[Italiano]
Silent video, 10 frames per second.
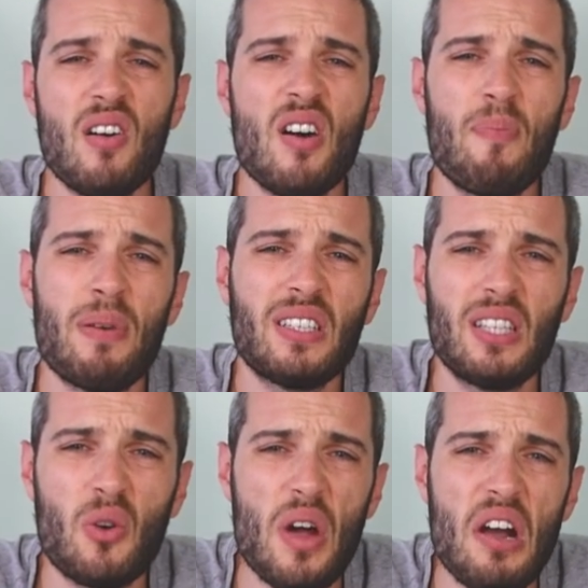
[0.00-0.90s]
Però a
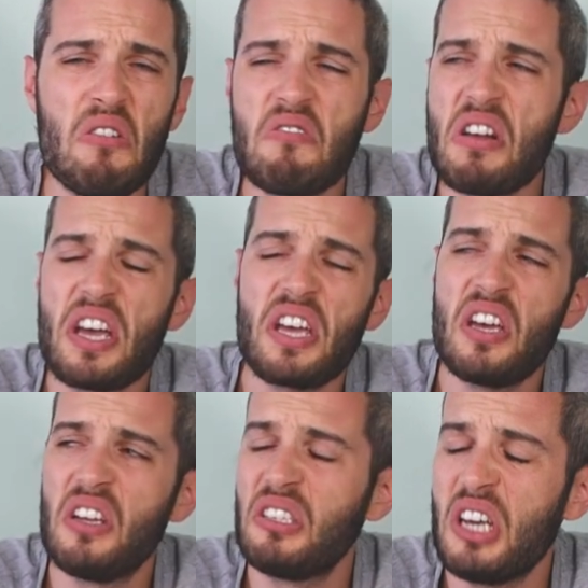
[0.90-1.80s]
parte quello non è
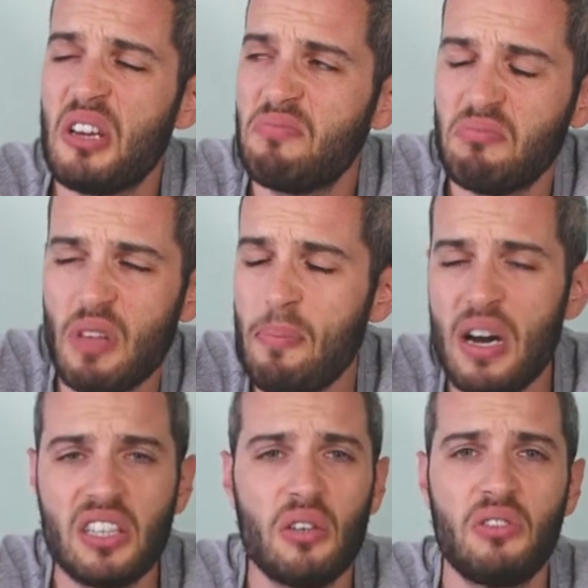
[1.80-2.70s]
che, cioè, a
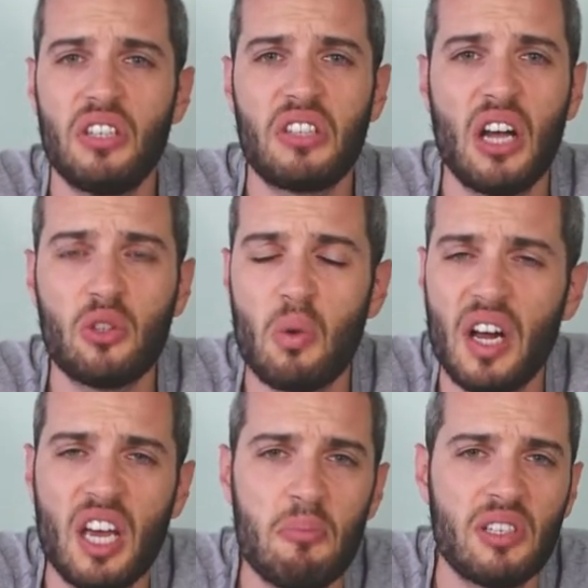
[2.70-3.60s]
parte ogni tanto
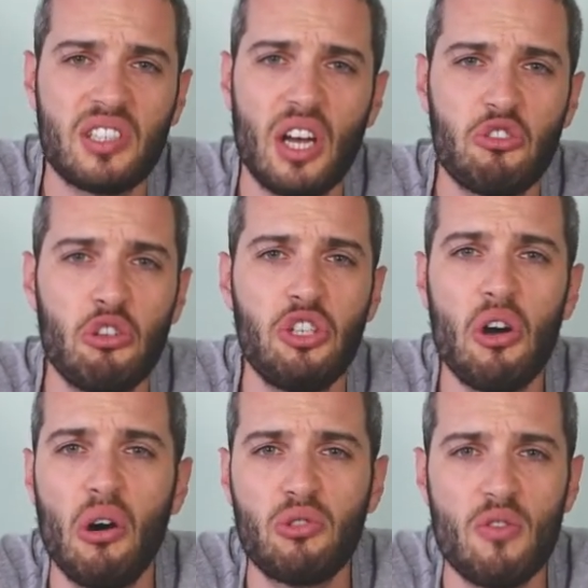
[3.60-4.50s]
qualche messaggio
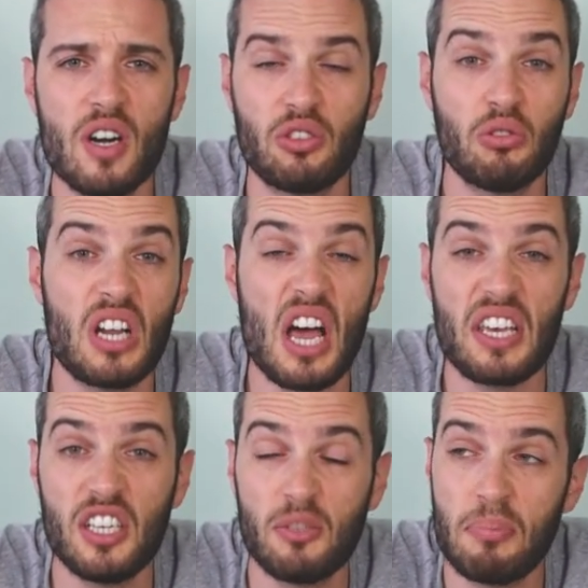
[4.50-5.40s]
di odio verso
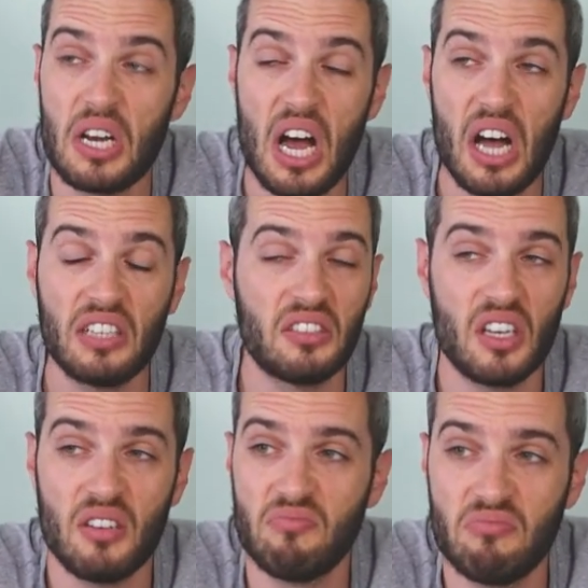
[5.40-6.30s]
Draghi e
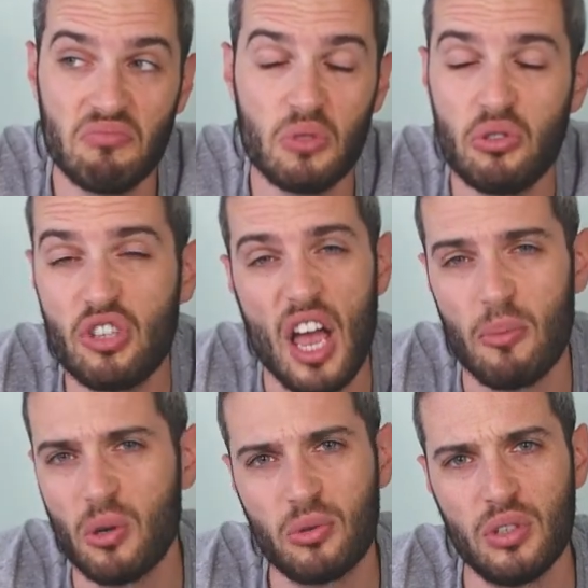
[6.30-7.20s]
Speranza, mm, non
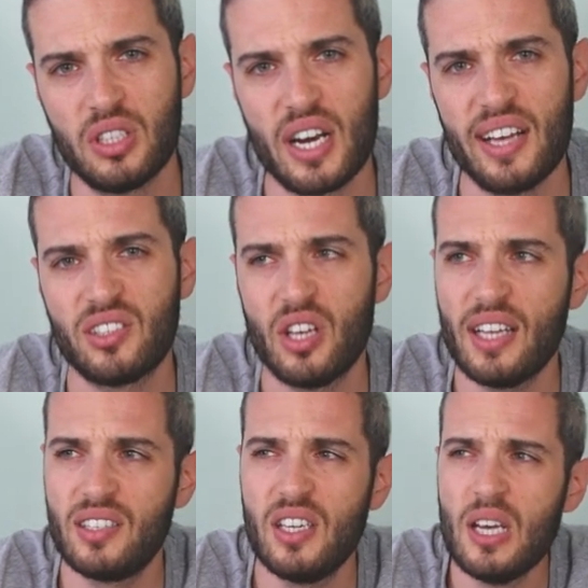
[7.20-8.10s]
c'è molto interesse,
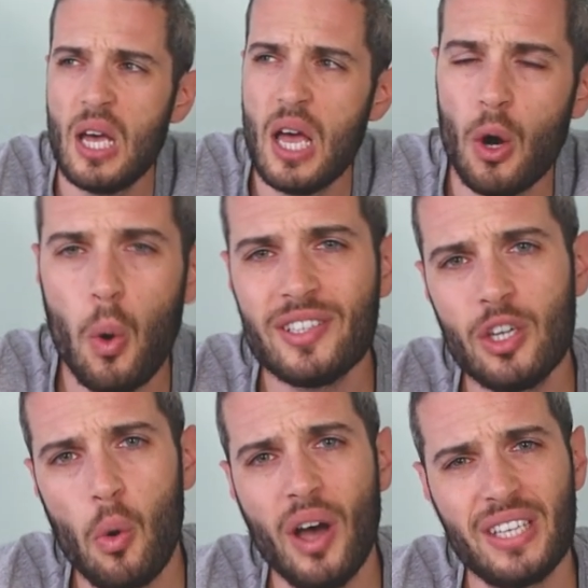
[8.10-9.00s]
anzi
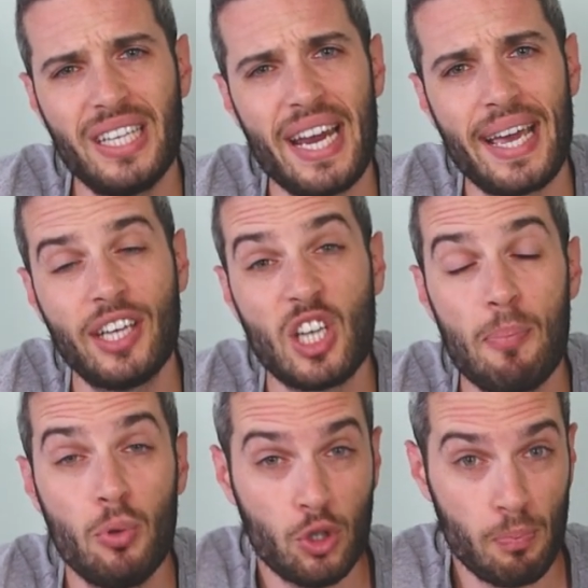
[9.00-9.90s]
quasi quasi direi che
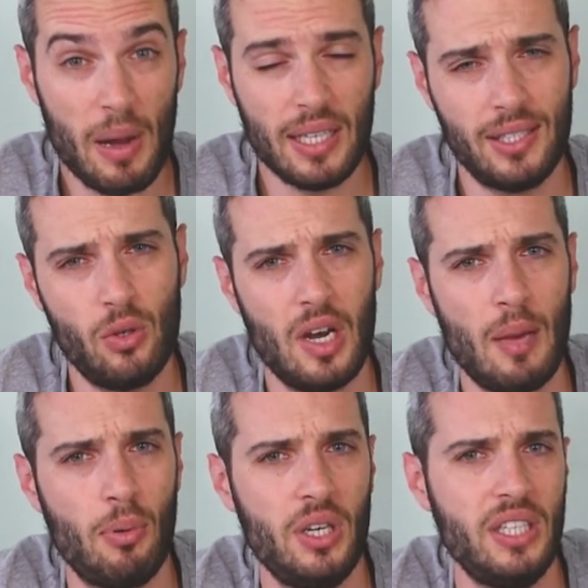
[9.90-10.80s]
c'è più spazio
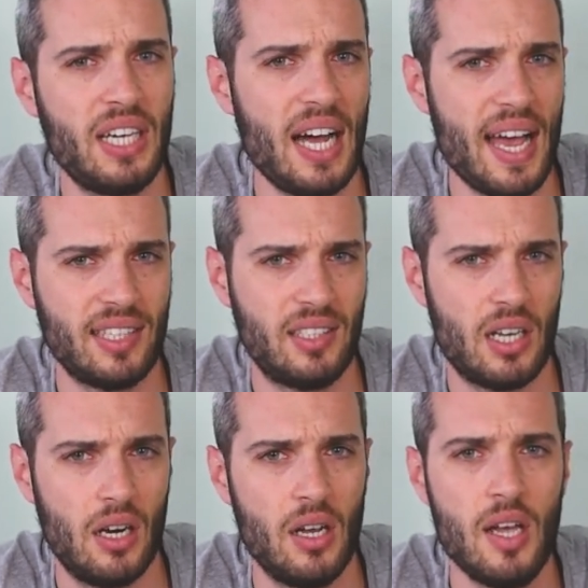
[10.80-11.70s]
alla politica
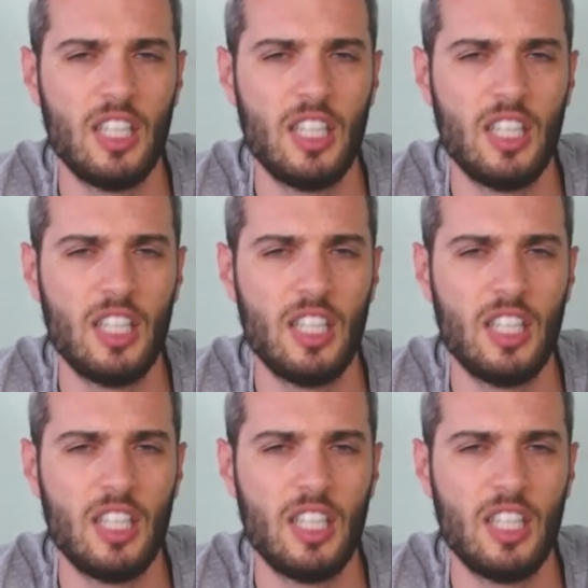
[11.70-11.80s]
estera